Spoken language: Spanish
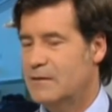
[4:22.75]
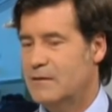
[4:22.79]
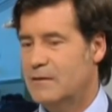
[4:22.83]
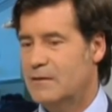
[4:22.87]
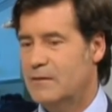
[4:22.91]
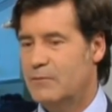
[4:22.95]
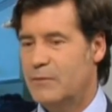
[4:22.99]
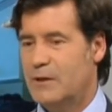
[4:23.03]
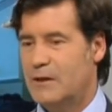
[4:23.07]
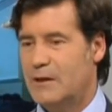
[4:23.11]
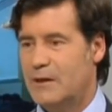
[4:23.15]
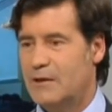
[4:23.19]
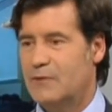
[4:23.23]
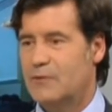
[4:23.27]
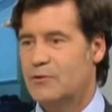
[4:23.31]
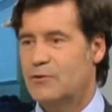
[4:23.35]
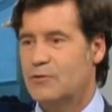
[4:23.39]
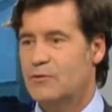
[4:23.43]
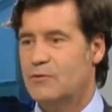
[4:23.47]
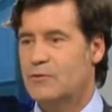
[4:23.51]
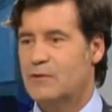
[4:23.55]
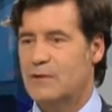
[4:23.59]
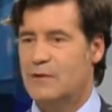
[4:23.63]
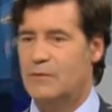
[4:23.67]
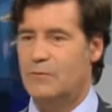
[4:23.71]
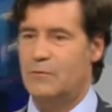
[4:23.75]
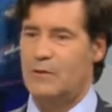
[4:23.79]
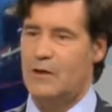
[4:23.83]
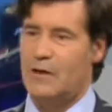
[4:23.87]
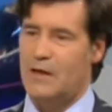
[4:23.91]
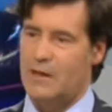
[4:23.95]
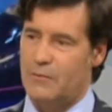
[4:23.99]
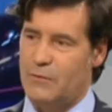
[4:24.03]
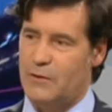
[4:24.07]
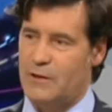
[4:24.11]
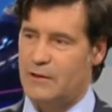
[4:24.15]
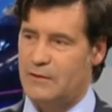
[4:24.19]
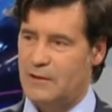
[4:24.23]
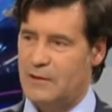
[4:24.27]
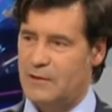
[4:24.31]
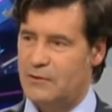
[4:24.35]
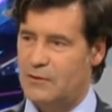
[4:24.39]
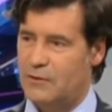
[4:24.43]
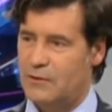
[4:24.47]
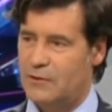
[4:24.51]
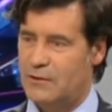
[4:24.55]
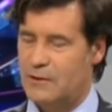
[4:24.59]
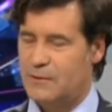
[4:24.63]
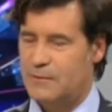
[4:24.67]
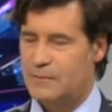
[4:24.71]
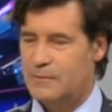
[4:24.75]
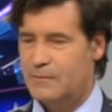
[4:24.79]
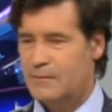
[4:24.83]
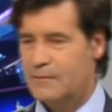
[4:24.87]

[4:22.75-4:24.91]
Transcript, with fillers: Eh, para eso tenemos las administraciones,